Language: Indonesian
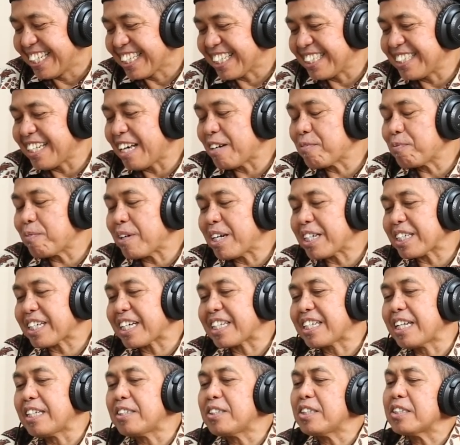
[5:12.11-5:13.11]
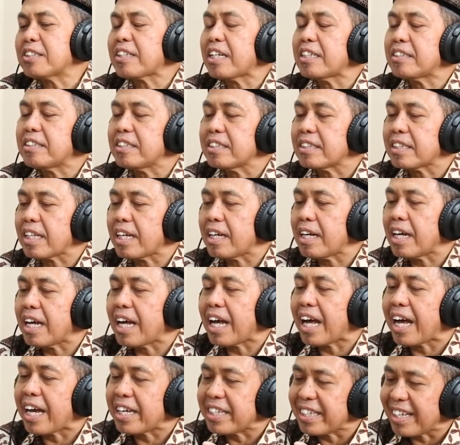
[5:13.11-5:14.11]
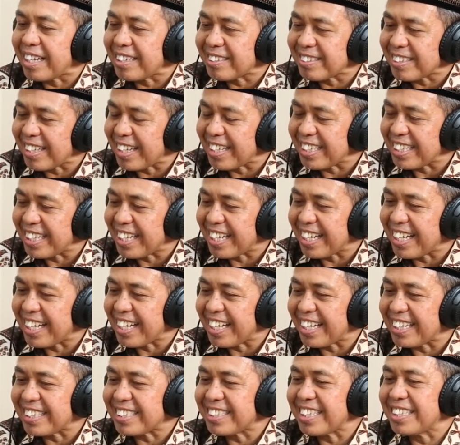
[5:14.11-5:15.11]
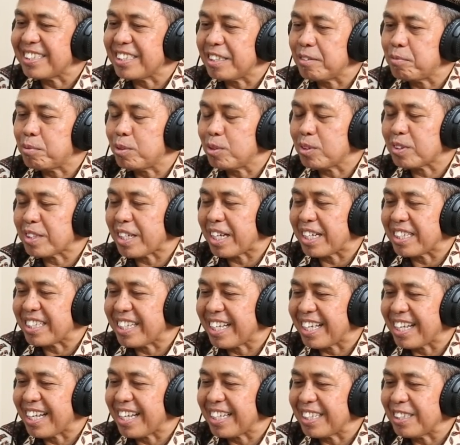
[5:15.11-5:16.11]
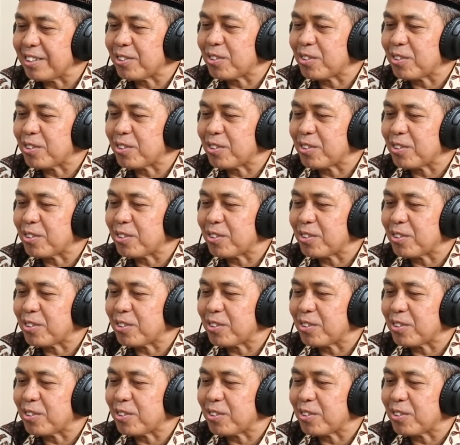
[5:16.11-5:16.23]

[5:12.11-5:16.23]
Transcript: Kenapa? Ya. Karena cita-cita ayah saya dan ibu saya